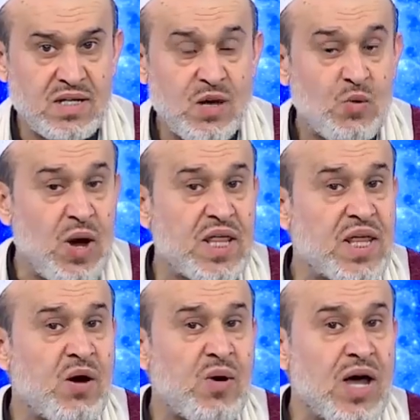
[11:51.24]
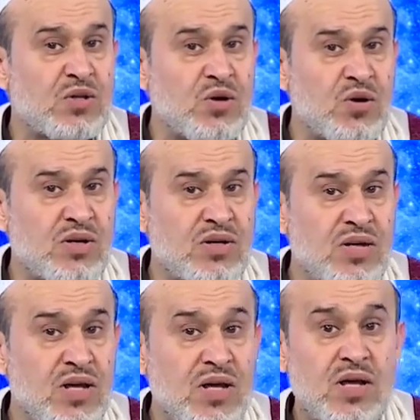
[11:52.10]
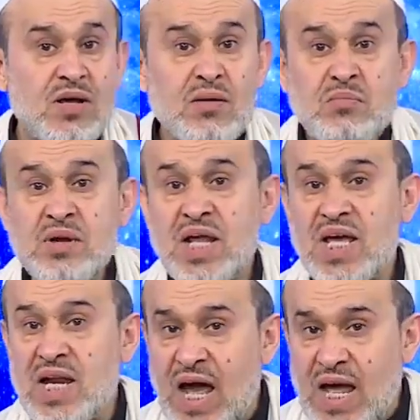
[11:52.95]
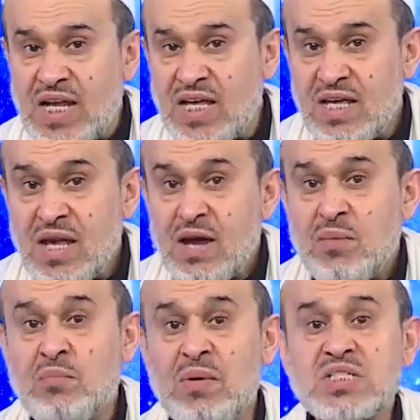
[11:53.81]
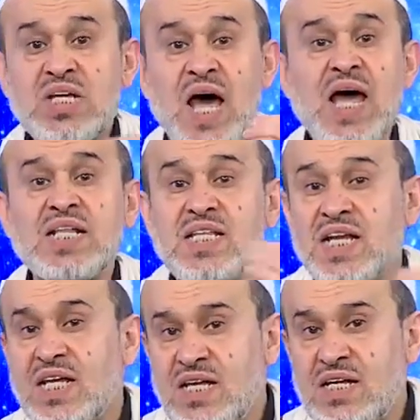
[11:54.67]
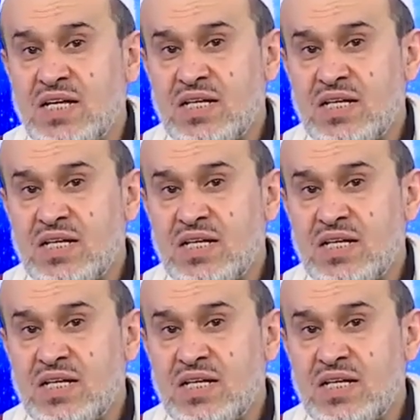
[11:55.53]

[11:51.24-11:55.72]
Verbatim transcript: وهذا واضح من خلال مصادر